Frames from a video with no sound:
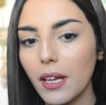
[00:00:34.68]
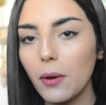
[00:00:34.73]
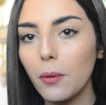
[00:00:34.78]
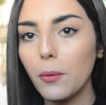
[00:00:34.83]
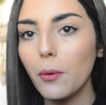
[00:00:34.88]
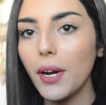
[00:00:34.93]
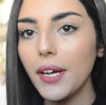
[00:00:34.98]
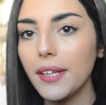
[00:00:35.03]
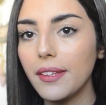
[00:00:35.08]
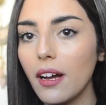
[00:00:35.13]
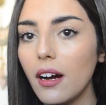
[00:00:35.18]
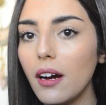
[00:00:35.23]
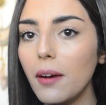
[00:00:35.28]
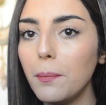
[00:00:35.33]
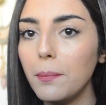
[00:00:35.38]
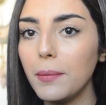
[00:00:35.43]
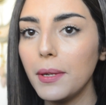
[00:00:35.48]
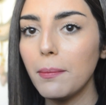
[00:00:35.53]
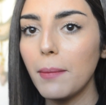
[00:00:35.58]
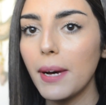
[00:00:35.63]
واحده
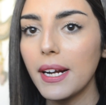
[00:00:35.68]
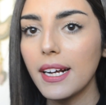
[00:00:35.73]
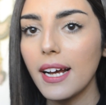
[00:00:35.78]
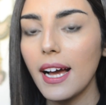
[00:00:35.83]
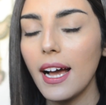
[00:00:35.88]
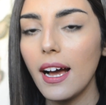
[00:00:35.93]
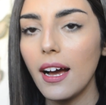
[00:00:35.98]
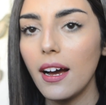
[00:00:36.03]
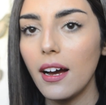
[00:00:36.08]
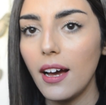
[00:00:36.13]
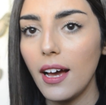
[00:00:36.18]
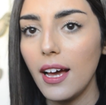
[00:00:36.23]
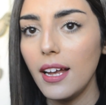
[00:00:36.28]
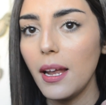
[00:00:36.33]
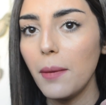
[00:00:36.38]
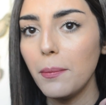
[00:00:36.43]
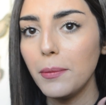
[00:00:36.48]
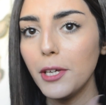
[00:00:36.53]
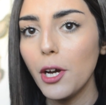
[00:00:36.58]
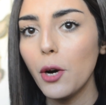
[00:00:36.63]
من ماركه
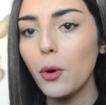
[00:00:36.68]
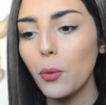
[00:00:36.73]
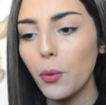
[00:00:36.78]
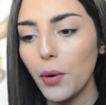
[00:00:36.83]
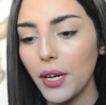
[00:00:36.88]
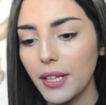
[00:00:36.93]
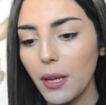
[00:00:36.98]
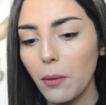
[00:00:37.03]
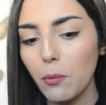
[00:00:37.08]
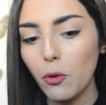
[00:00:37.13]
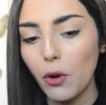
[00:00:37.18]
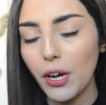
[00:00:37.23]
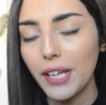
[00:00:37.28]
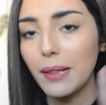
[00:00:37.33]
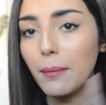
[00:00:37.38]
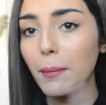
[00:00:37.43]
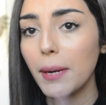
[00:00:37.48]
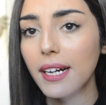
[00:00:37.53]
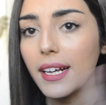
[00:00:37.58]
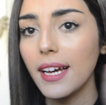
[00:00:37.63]
عالميه وواحده من
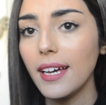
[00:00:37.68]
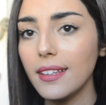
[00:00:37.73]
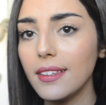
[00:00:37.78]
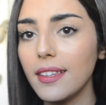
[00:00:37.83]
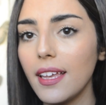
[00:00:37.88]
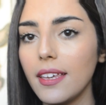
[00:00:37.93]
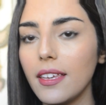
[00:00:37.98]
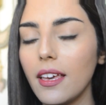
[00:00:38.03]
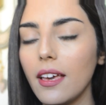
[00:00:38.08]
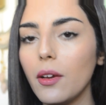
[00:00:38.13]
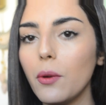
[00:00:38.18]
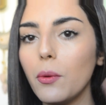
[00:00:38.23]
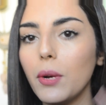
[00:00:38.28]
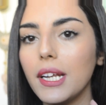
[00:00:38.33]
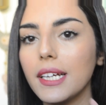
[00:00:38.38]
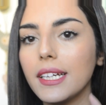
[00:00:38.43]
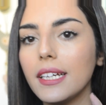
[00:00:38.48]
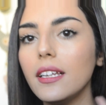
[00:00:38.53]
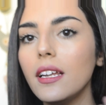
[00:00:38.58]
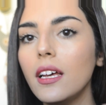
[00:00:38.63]
واحد الماركه حتى هي
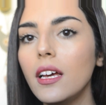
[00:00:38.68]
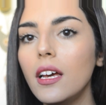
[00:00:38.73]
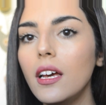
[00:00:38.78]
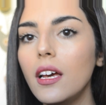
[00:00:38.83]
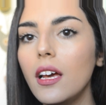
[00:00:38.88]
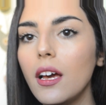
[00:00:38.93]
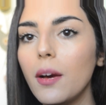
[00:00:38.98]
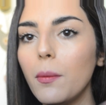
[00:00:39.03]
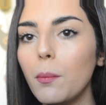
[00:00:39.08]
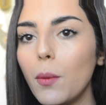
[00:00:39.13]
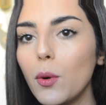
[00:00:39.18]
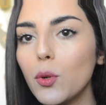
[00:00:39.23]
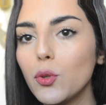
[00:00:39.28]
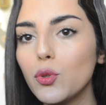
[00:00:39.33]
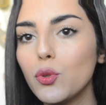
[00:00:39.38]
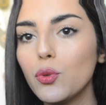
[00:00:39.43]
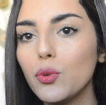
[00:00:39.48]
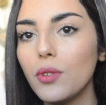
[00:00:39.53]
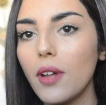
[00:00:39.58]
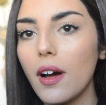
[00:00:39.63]
ولكن
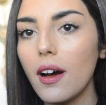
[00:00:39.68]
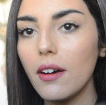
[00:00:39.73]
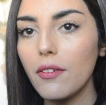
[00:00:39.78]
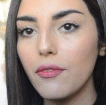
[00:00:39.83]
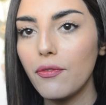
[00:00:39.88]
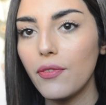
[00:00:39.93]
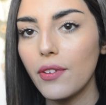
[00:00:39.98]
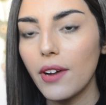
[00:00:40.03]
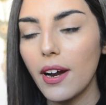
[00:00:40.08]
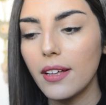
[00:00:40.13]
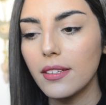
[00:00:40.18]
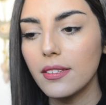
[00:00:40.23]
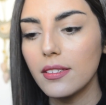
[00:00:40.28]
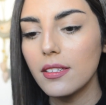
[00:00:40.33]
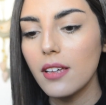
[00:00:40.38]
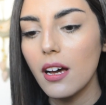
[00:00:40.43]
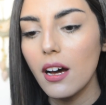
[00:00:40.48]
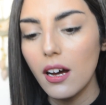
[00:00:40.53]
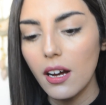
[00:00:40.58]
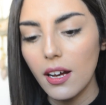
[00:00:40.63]
موجوده في
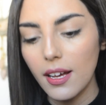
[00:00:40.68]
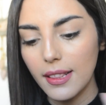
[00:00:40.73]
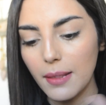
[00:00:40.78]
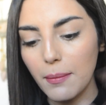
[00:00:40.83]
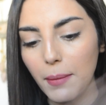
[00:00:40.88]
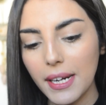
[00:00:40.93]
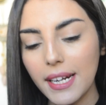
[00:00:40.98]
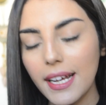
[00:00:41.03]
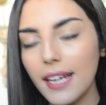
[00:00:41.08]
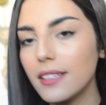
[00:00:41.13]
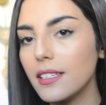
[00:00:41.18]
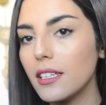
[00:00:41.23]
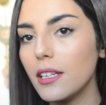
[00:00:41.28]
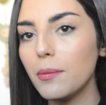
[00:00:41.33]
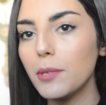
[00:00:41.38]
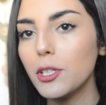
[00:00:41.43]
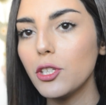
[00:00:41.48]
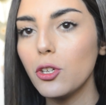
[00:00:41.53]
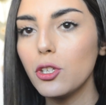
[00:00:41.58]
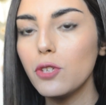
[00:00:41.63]
فرنسا هاد الماركه هادي انا
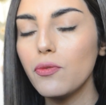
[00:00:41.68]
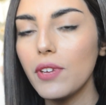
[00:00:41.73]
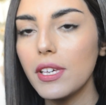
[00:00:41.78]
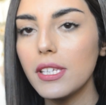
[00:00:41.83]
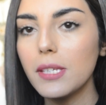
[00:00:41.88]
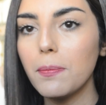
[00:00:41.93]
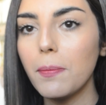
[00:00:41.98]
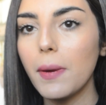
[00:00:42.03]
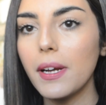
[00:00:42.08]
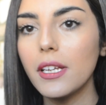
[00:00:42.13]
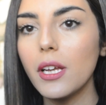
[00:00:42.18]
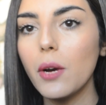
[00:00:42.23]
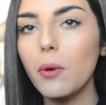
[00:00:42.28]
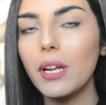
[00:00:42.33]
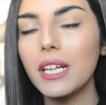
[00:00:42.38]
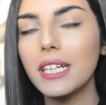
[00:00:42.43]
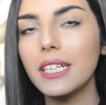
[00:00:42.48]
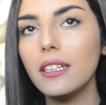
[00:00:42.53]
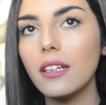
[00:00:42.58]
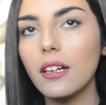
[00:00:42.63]
ما في اسبانيا
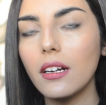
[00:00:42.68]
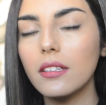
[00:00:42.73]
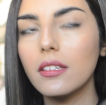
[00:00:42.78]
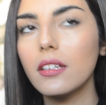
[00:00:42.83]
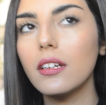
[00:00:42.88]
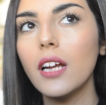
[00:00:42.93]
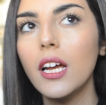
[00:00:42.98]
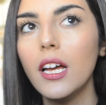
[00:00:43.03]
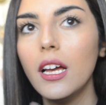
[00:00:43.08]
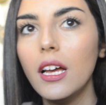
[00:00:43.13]
ولكن يقدر